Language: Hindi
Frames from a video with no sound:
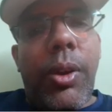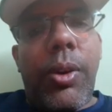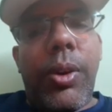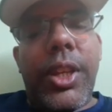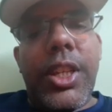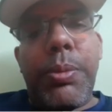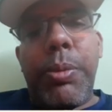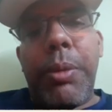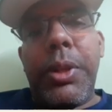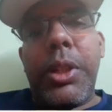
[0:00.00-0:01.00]
और किस
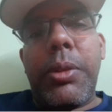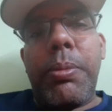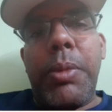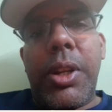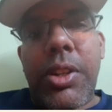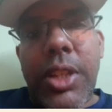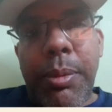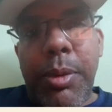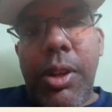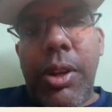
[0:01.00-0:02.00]
पेमेंट मेथड से
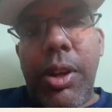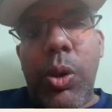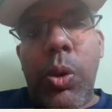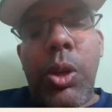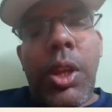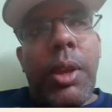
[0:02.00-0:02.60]
आप कर रहे हो